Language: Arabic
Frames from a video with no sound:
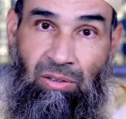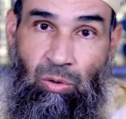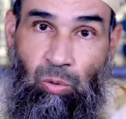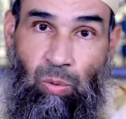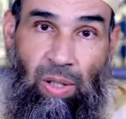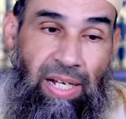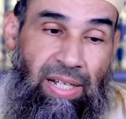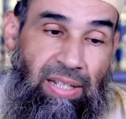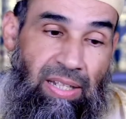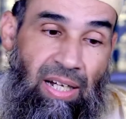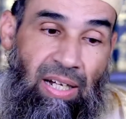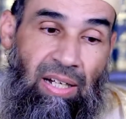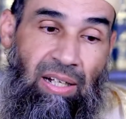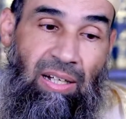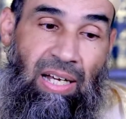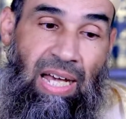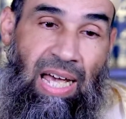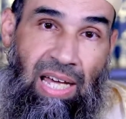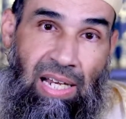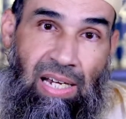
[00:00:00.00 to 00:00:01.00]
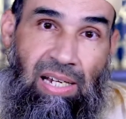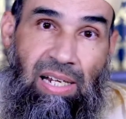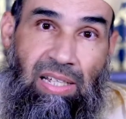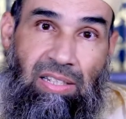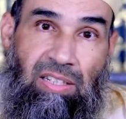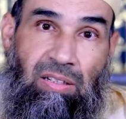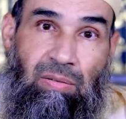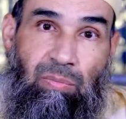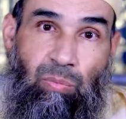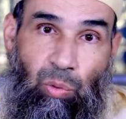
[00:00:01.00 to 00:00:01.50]
وإذا
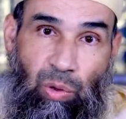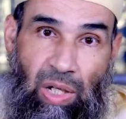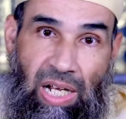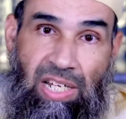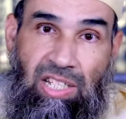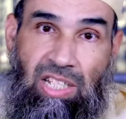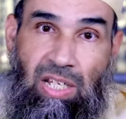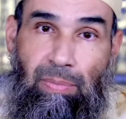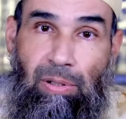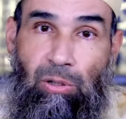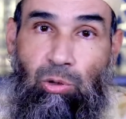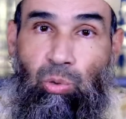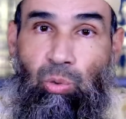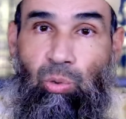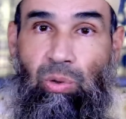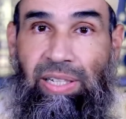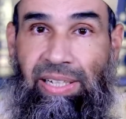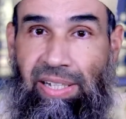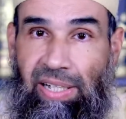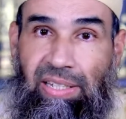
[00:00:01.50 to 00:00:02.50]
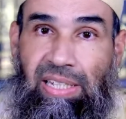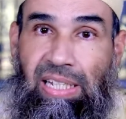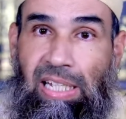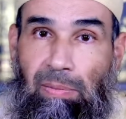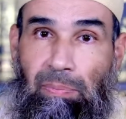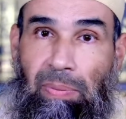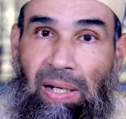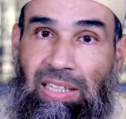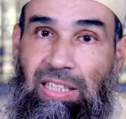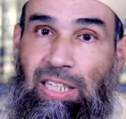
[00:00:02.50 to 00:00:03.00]
حلت مناسبة عيده
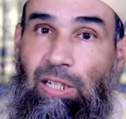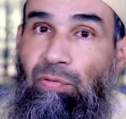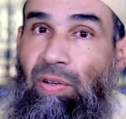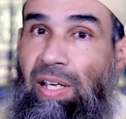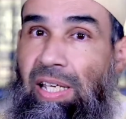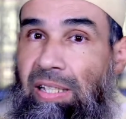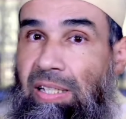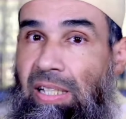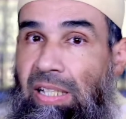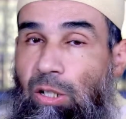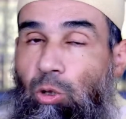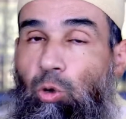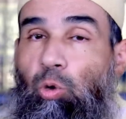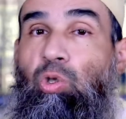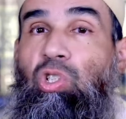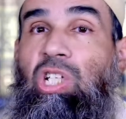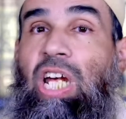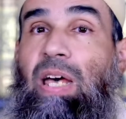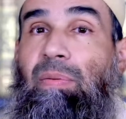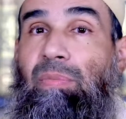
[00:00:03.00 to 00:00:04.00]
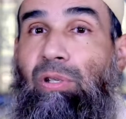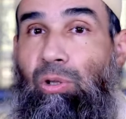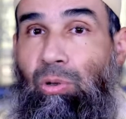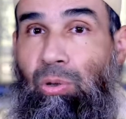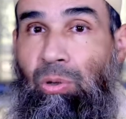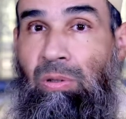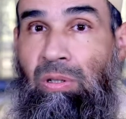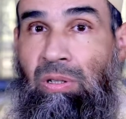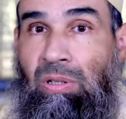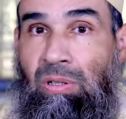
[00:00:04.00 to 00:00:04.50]
الباطل فإنني
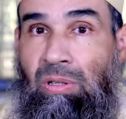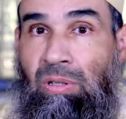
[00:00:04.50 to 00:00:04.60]
أجامله